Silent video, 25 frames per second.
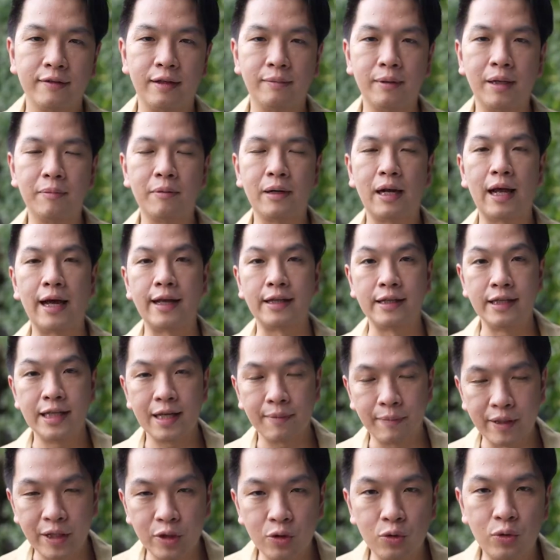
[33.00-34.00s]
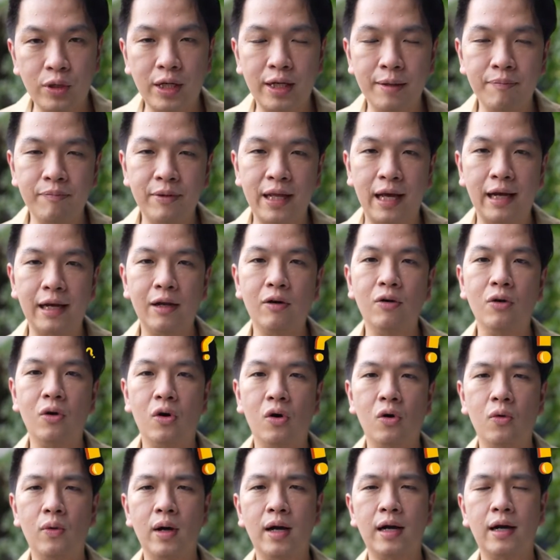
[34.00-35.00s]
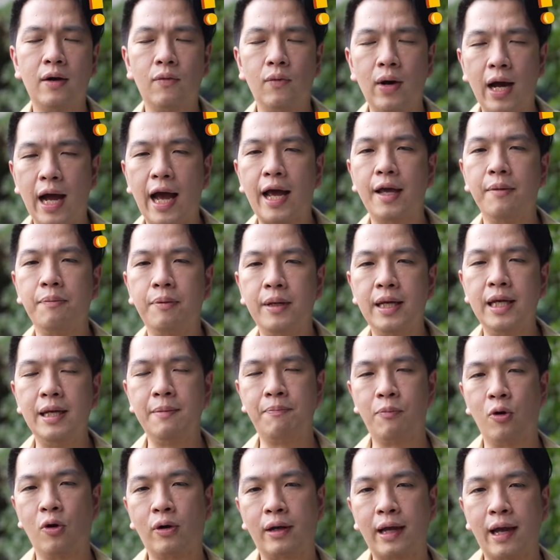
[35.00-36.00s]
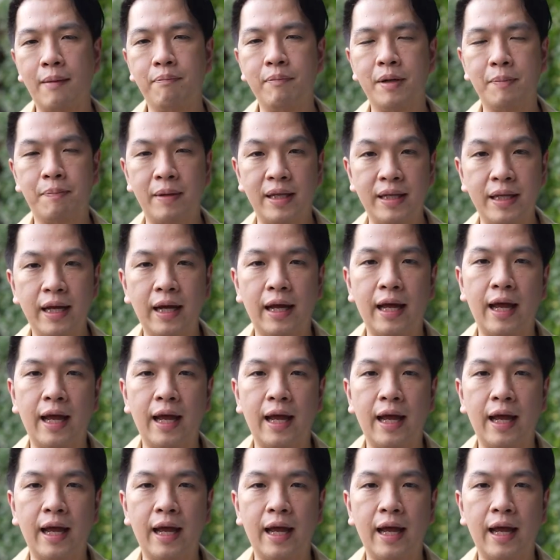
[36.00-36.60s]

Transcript: สำหรับใครที่ยังไม่ได้ดูคลิปนั้นแล้วงงว่าคำว่า IP โปรแกรมมันเป็นยัง